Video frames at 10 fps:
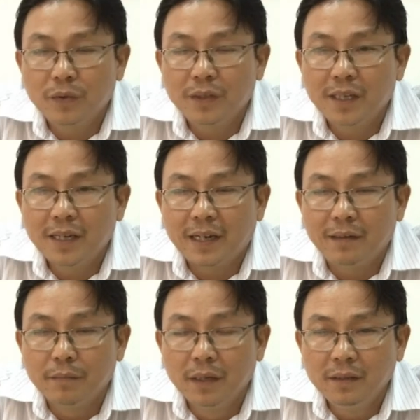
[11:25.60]
tôi tiến
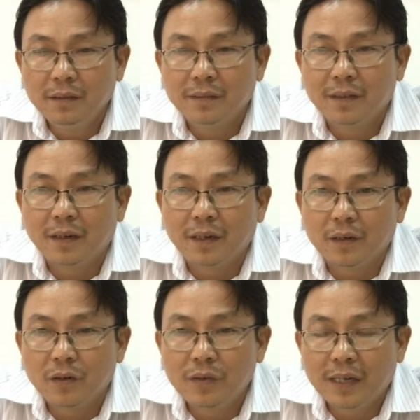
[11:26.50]
hành bứng à,
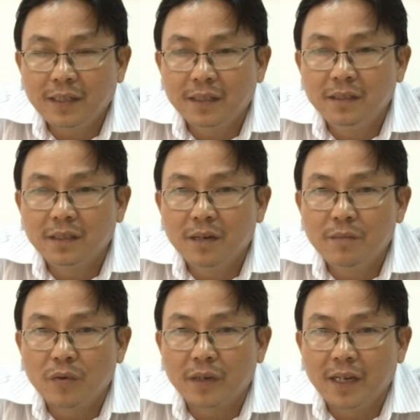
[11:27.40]
cố gắng giữ được cái
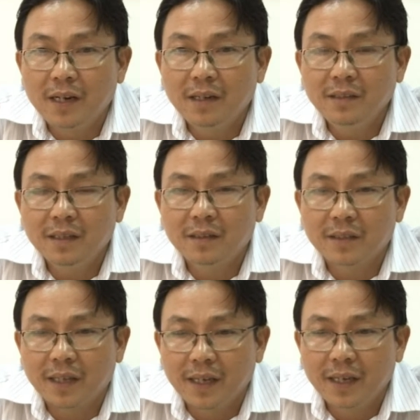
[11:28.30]
bộ rễ lớn nhất
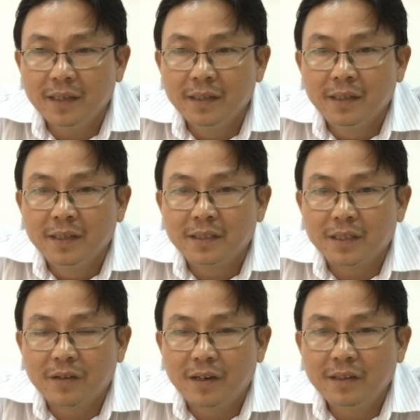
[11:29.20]
có thể,
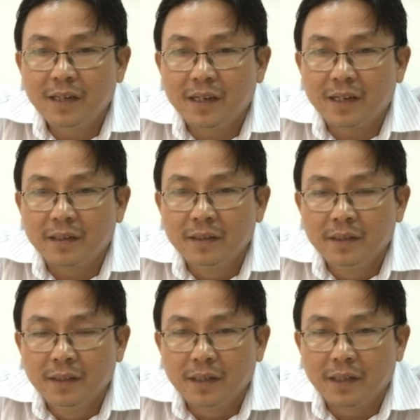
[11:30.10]
sau đó là
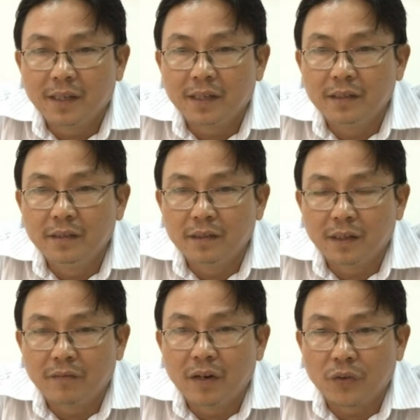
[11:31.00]
à, được
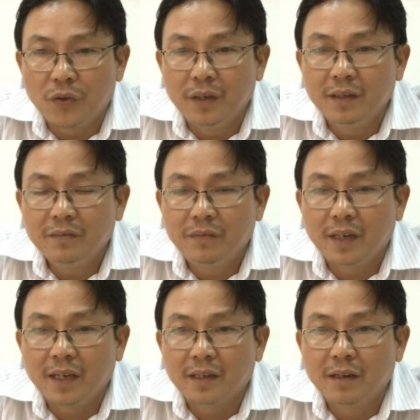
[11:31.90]
à, vận chuyển
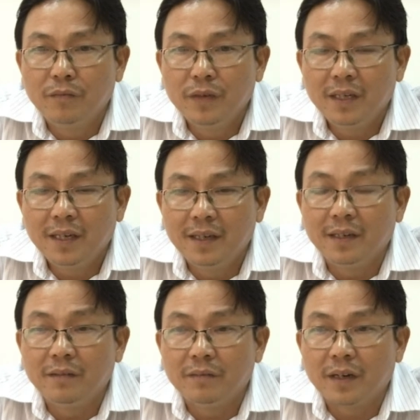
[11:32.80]
về công viên gia
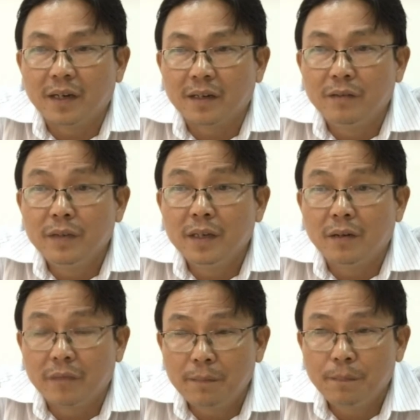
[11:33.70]
đình và công viên
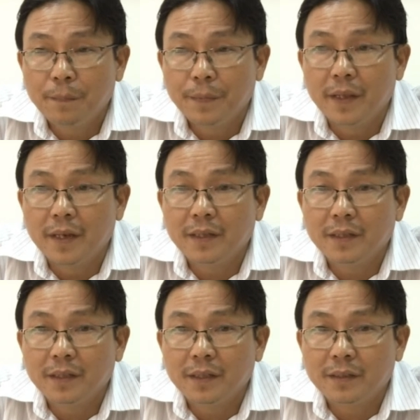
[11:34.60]
Gò Vấp
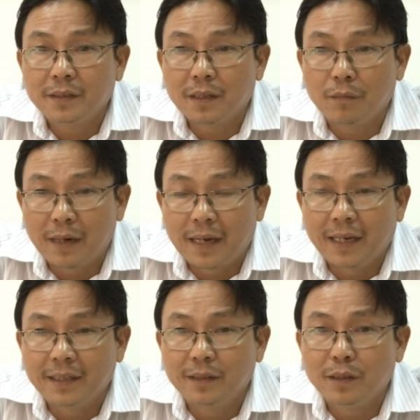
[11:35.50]
để à, trồng
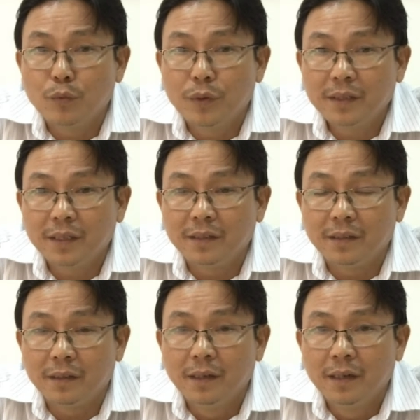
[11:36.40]
lại thì trong quá
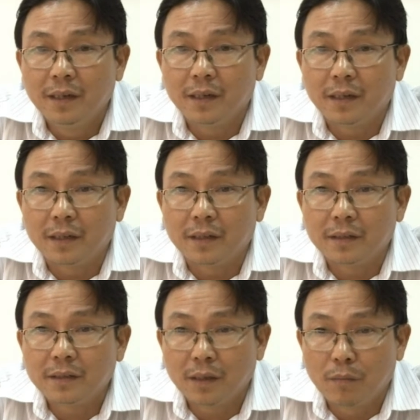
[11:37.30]
trình à,
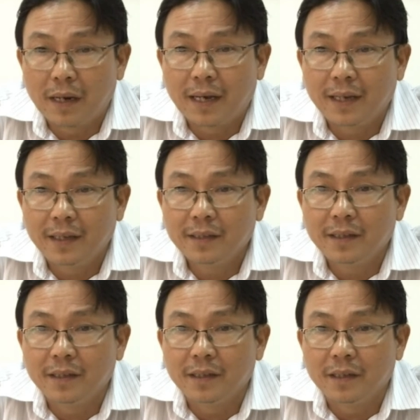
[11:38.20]
trồng lại
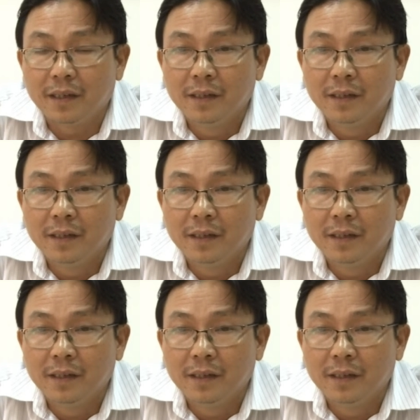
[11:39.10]
thì